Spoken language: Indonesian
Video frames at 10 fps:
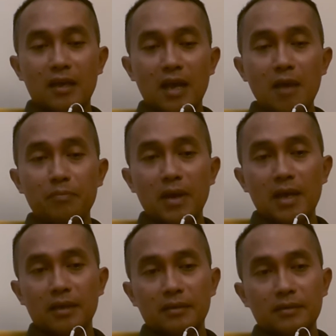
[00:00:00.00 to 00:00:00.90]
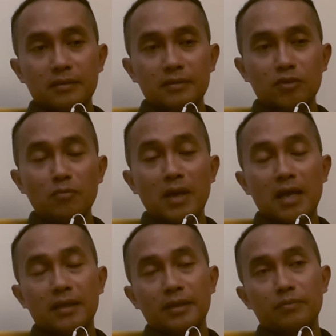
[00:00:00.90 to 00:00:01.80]
apa?
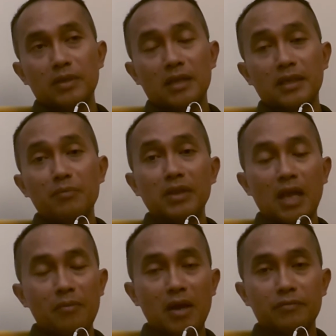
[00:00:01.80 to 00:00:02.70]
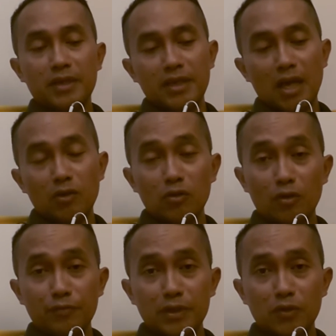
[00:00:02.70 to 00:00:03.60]
Coba ya saya minta maaf, ini yang
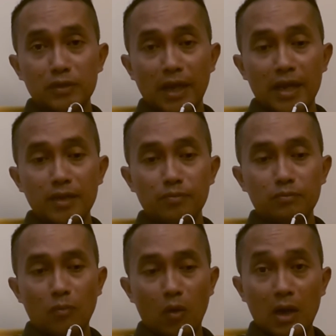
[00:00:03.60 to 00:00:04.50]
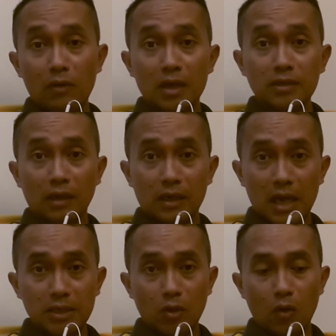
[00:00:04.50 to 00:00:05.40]
nonton video saya ini orang-orang
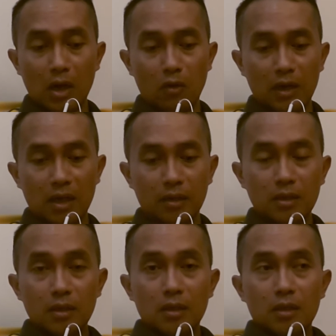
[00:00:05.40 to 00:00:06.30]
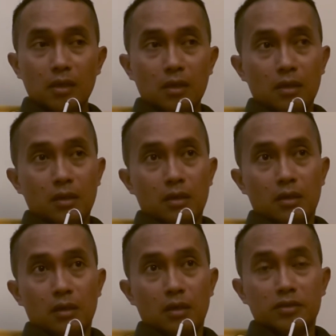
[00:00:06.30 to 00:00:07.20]
cerdas, orang-orang
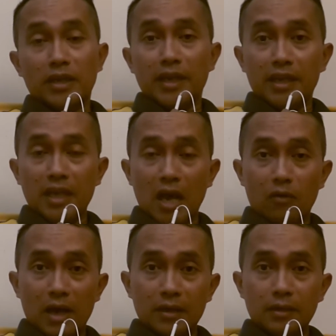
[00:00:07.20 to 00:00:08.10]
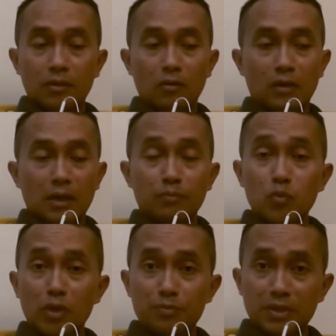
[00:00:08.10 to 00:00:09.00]
eh, cendekiawan, orang
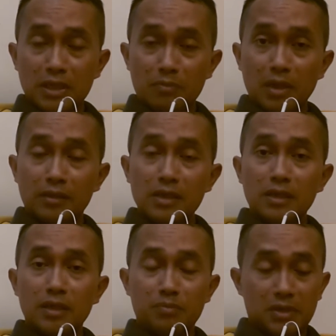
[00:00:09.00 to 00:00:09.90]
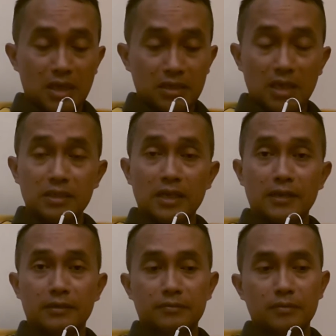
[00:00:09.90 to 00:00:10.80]
mungkin pejabat tinggi bisa
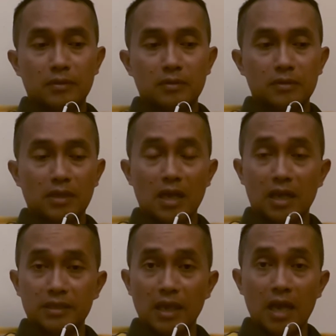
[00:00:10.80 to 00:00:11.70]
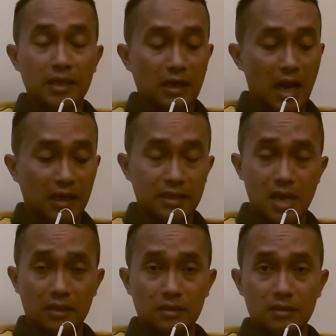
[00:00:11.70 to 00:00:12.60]
saja sedangkan saya hanya
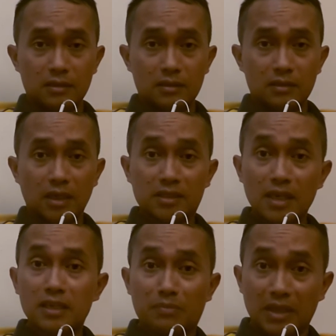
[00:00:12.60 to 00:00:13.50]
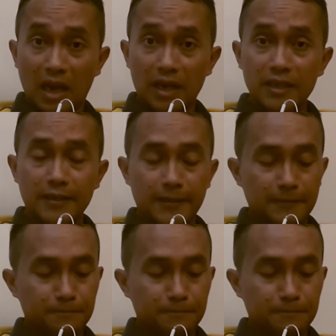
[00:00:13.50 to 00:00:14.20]
rakyat kecil sementara ini